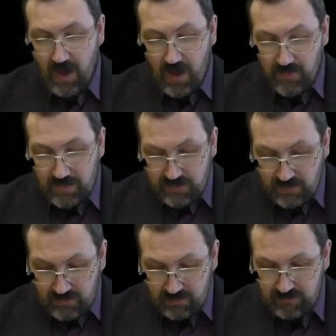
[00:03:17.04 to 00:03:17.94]
А
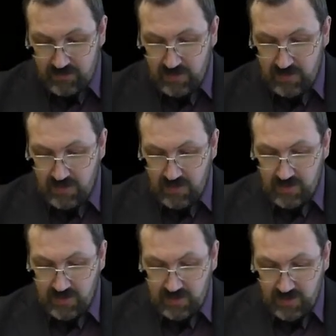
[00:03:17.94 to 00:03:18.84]
потом,
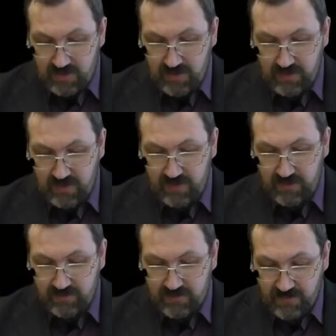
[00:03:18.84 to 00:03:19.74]
когда
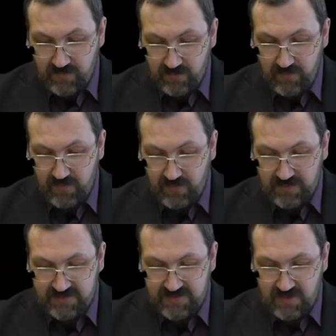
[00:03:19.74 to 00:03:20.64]
второй
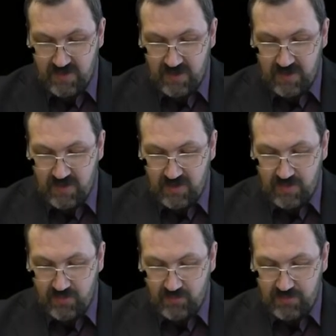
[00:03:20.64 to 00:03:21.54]
раз
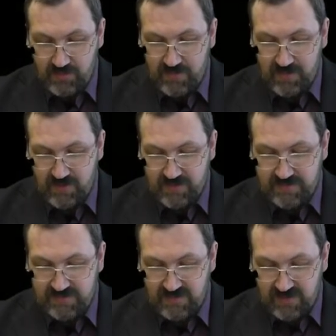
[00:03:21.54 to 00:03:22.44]
а,
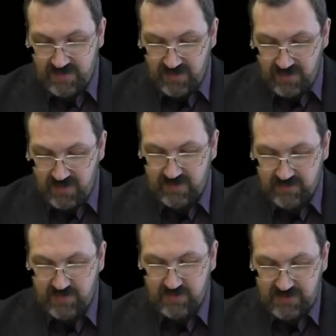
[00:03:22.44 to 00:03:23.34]
упоминается
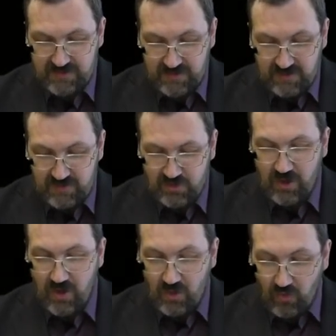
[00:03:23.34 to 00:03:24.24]
этот же персонаж,
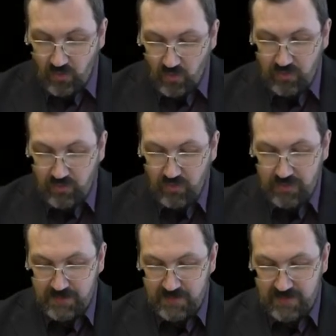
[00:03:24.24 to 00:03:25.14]
он
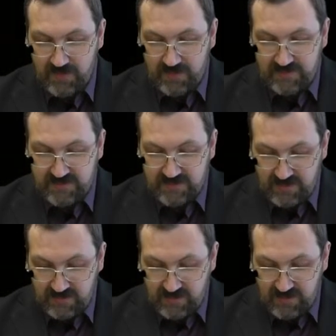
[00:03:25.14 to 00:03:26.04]
упоминается с
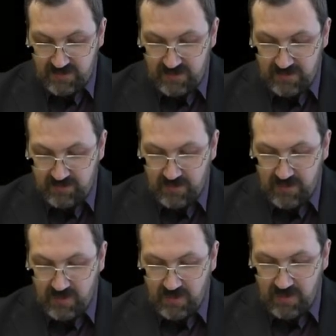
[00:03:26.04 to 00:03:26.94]
артиклем
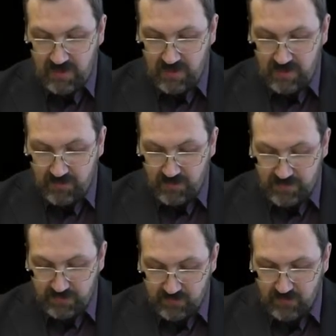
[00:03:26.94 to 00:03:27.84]
а,
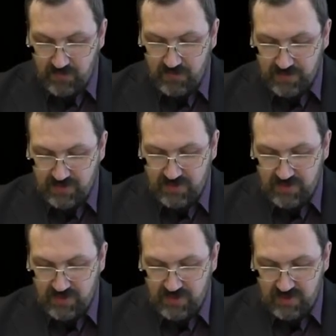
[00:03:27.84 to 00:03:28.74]
по той
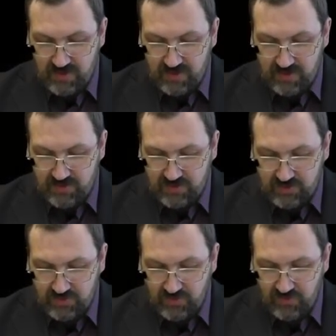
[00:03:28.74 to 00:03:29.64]
причине,
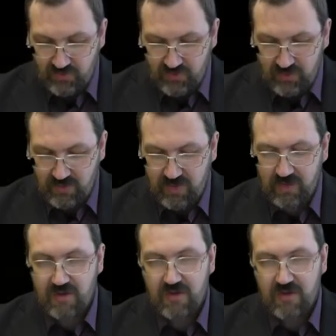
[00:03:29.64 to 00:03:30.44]
что